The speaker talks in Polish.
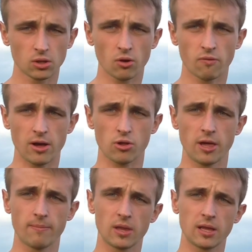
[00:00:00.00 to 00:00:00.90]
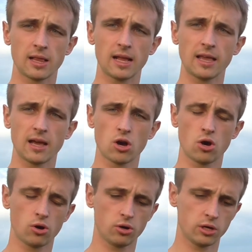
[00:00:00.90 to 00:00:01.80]
No właśnie,
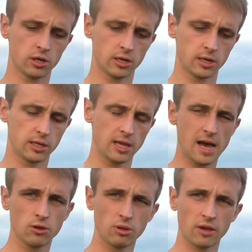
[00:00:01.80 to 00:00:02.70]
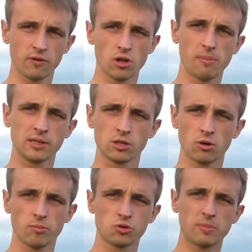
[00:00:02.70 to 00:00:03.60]
dlatego e, Ty, Aniu, na chwilę
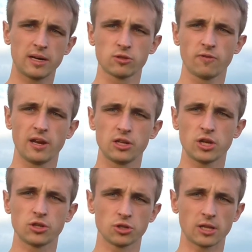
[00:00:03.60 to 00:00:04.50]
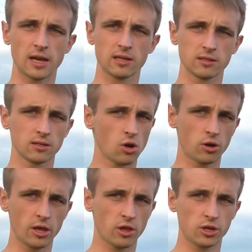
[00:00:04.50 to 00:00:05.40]
obecną robisz bardzo wiele rzeczy, tak? E,
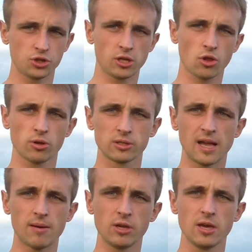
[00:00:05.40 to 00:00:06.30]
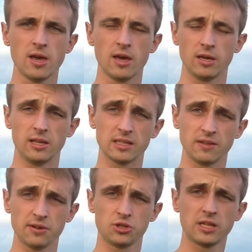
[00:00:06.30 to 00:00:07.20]
określasz się tysiącami i
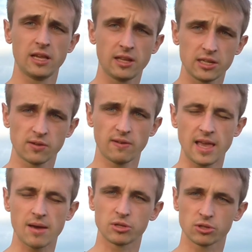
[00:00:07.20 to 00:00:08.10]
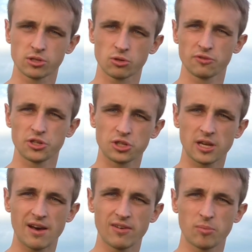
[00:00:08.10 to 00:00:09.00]
nazywasz się zainteresowaniami, co jest również
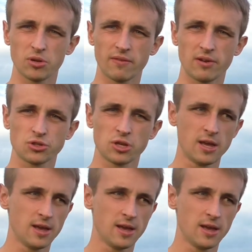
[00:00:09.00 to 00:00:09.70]
ciekawe, ponieważ e,